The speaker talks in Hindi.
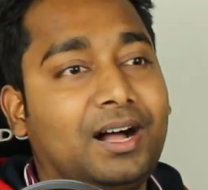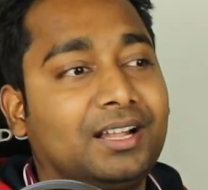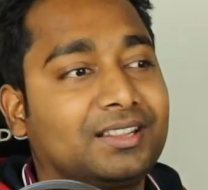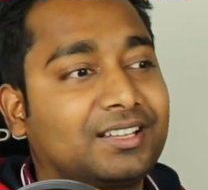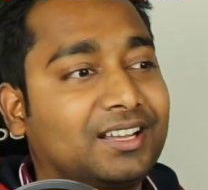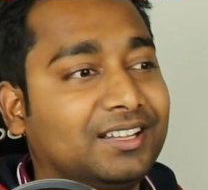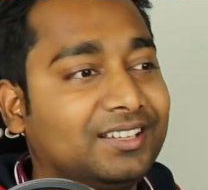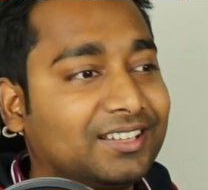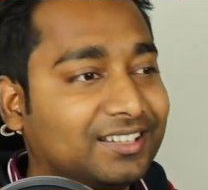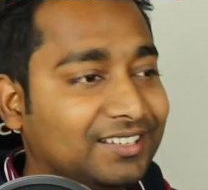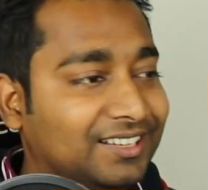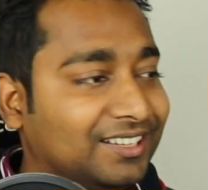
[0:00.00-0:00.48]

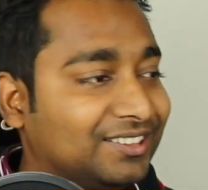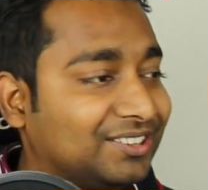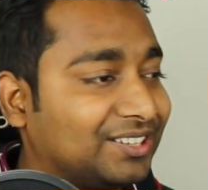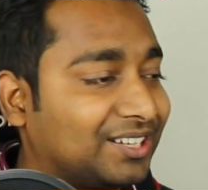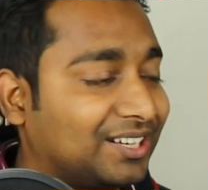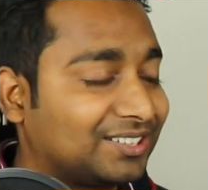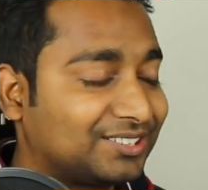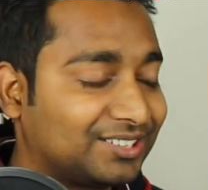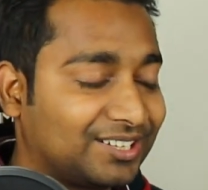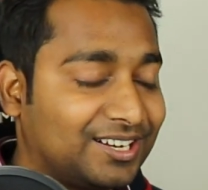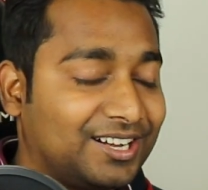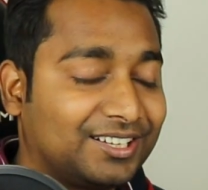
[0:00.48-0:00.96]
बात करने के लिए
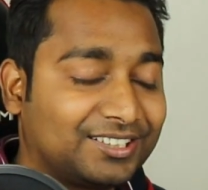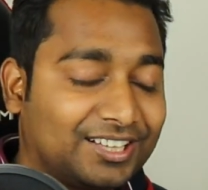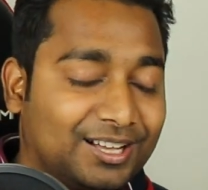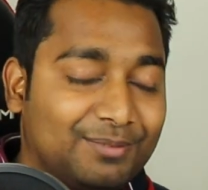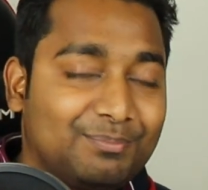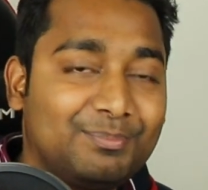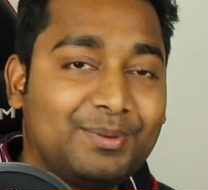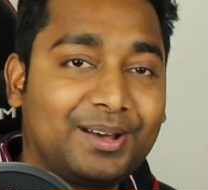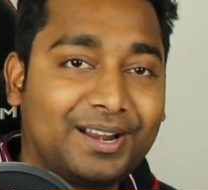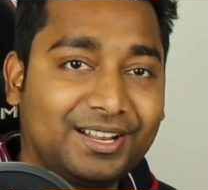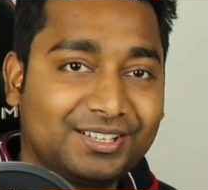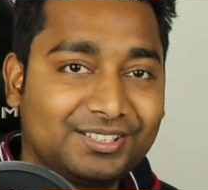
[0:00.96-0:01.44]
तरस रहा
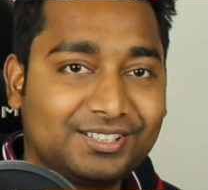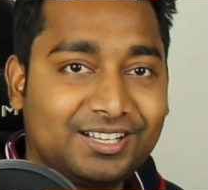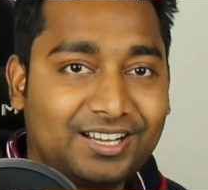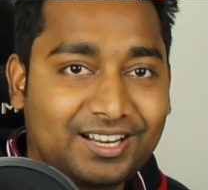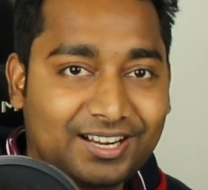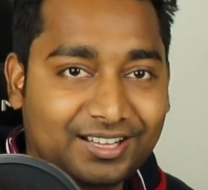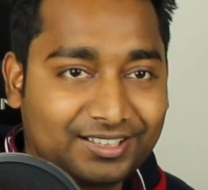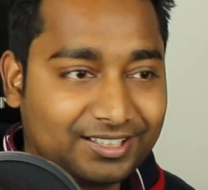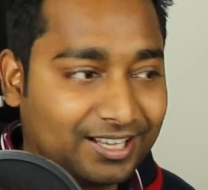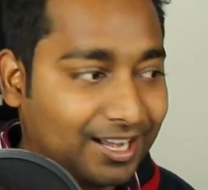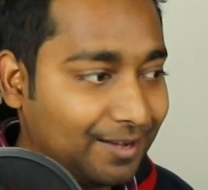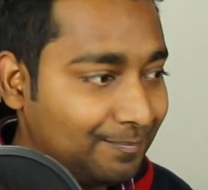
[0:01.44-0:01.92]
था मरे
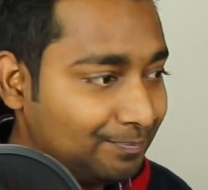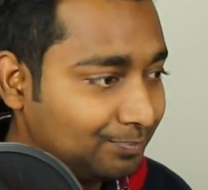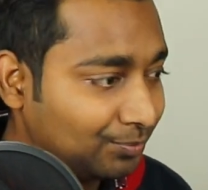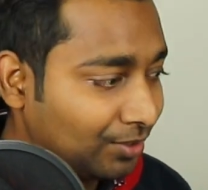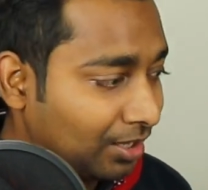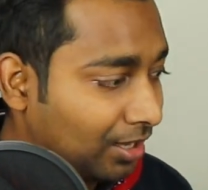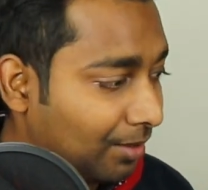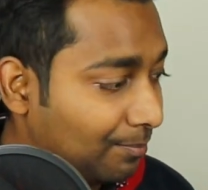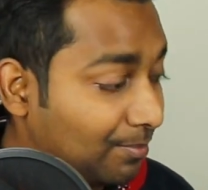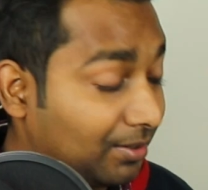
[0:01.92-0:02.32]
जा रहा था